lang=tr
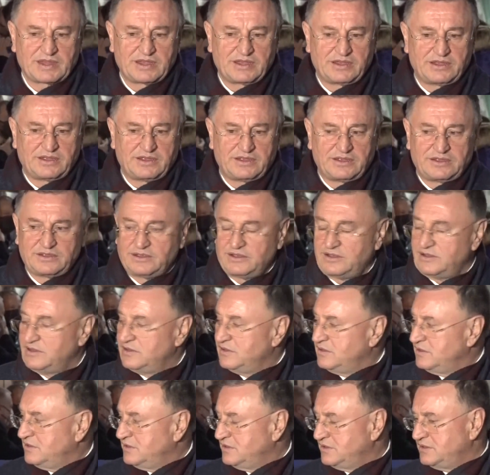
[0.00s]
Başkanım
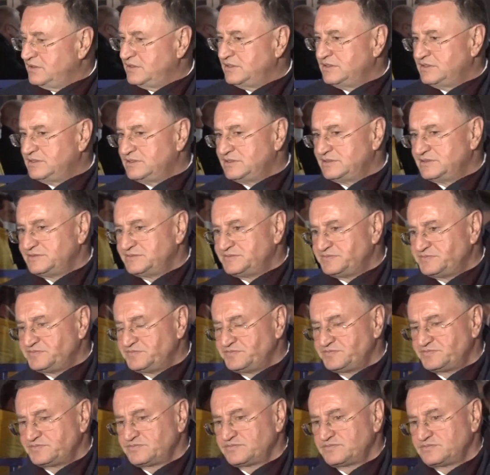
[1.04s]
Süper Lig'e çıktığınızdan
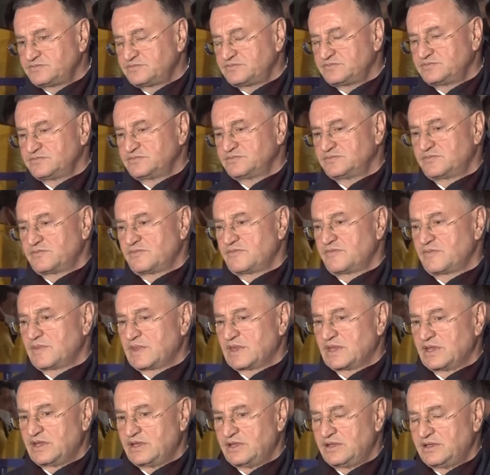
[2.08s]
beri hep şunu söylediniz.
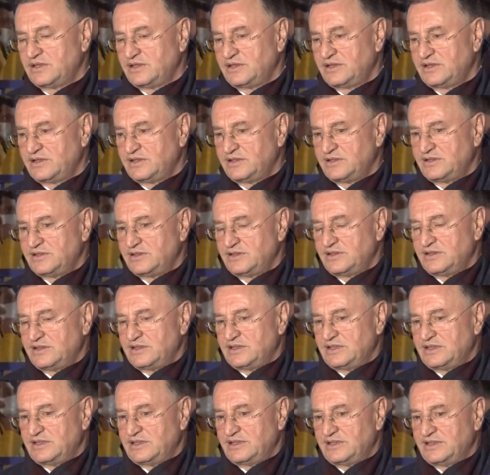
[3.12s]
Avrupa hedeflerimiz var
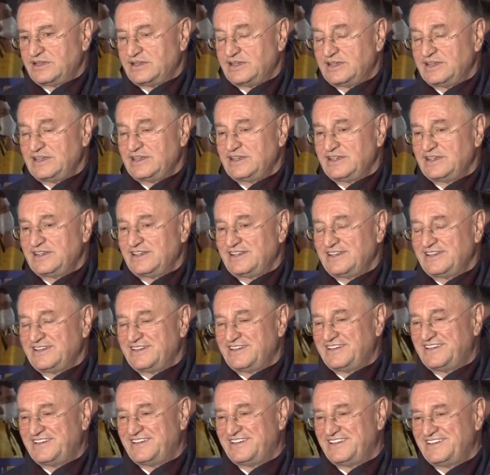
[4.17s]
bizim. Avrupa'da yer
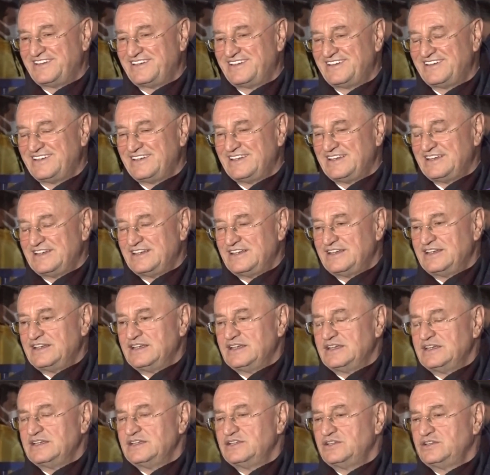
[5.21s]
almak istiyoruz diye.
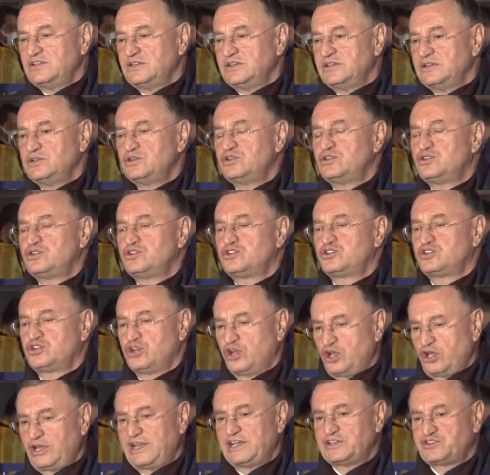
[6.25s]
Bunun için neler söylediniz?
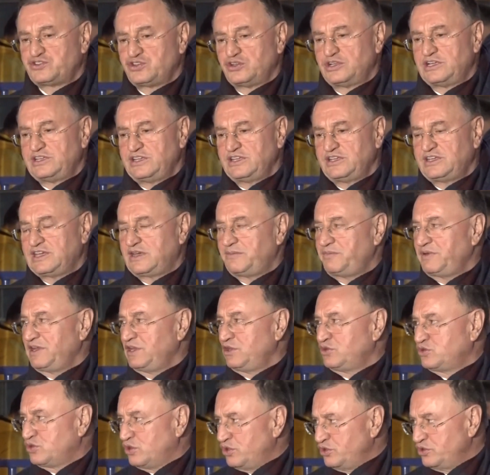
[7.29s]
Şöyle söyledik. Hep
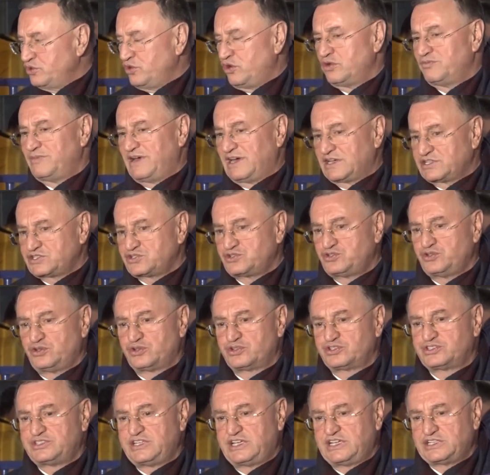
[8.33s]
ilk onda olmak
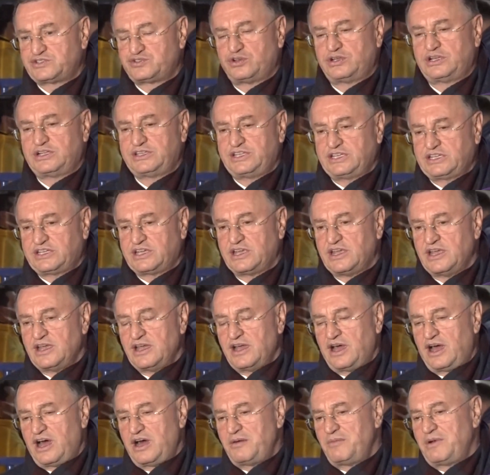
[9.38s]
istiyoruz diye söyledik.
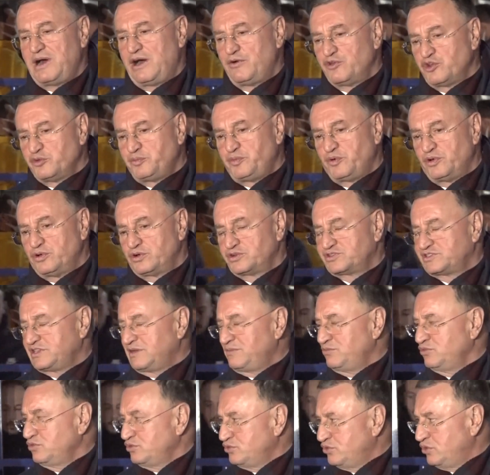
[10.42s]
Ama Avrupa olursa
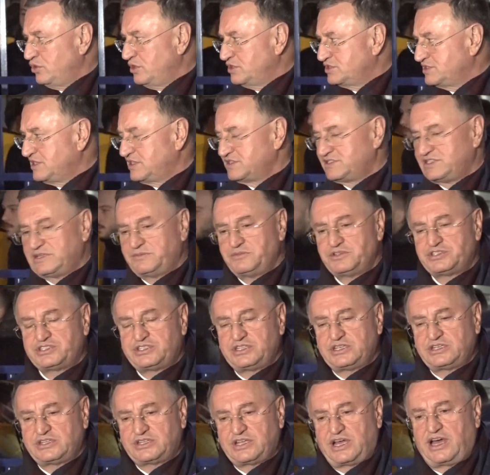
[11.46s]
mutlu olacağız
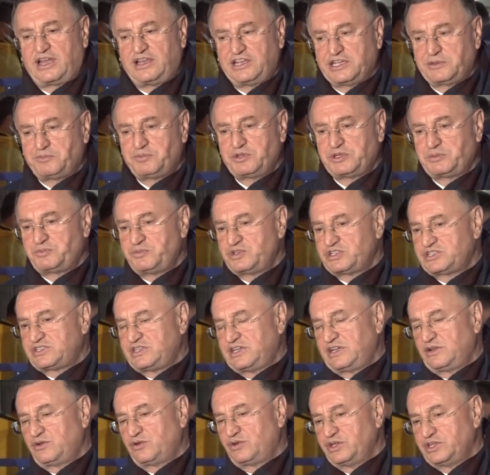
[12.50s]
demiştik. Daha lig bitmiş
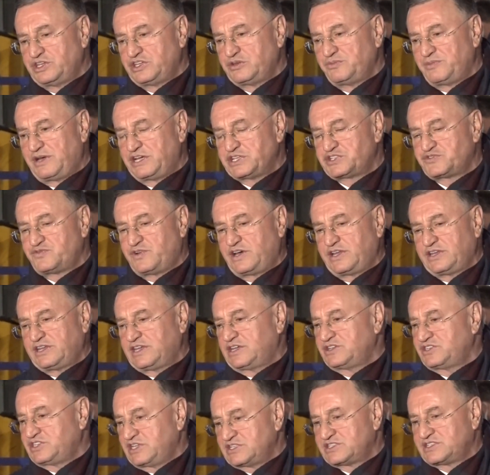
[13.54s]
değil. 12 maç var.
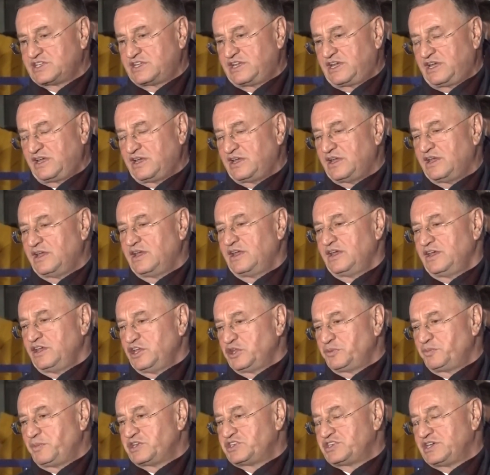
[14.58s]
Geçen sene
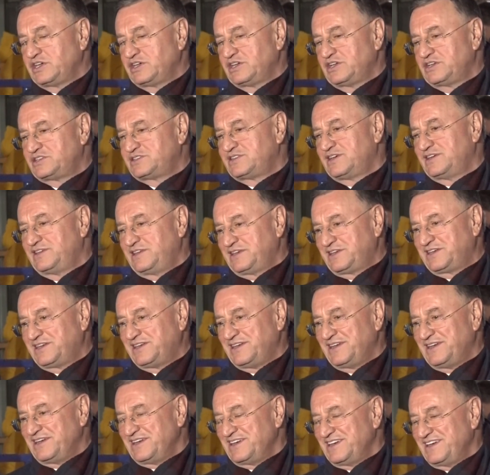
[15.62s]
ilk 5'e girseydik
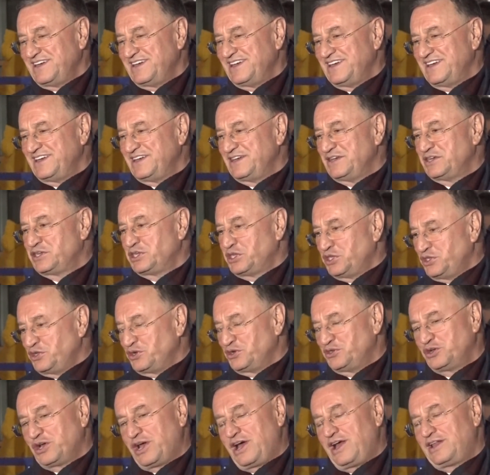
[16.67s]
e,
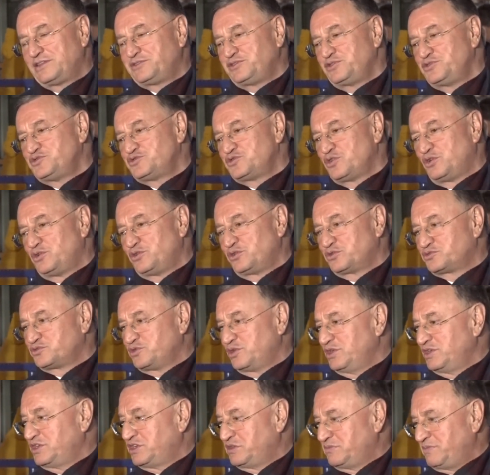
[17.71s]
giriyorduk. 6. olduk
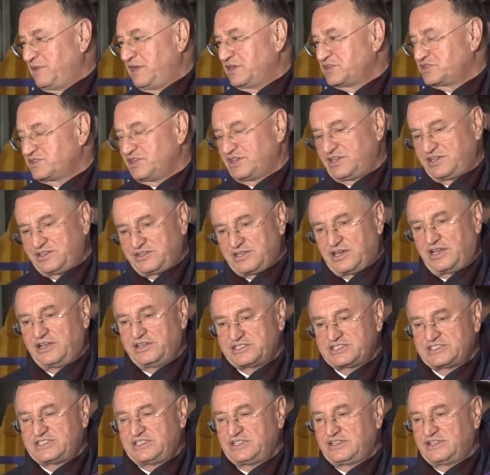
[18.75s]
son iki maçtaki
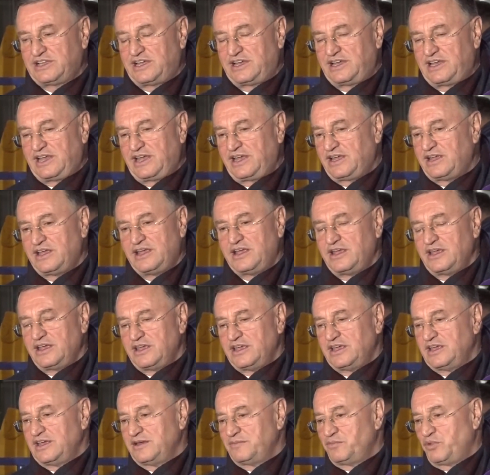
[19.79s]
talihsizliklerle.
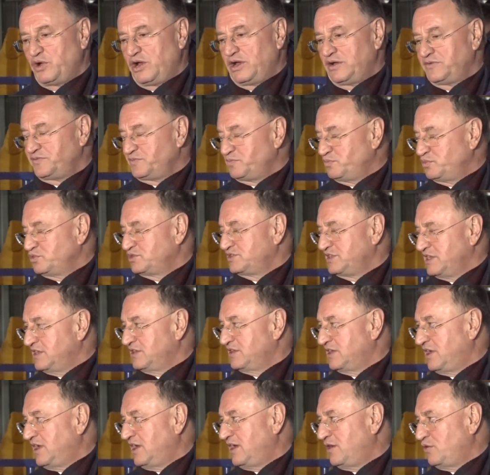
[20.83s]
E, bu bu
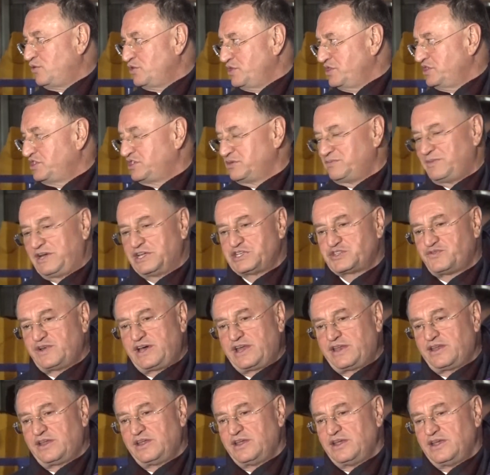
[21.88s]
sene daha 12 maç
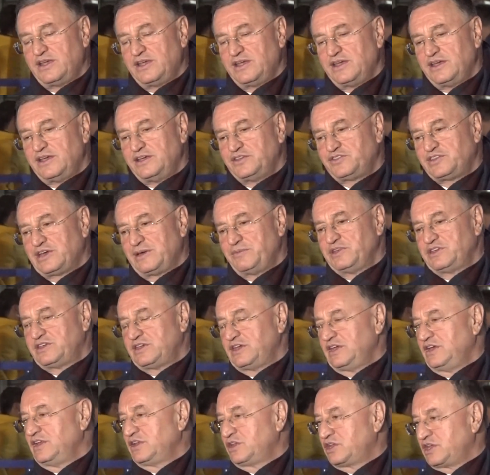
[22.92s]
var. E, tabii
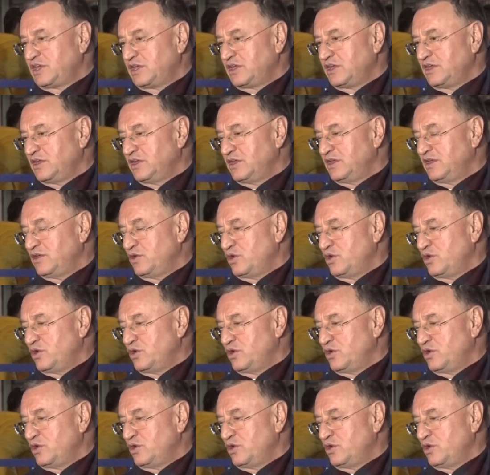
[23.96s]
ki ilk e,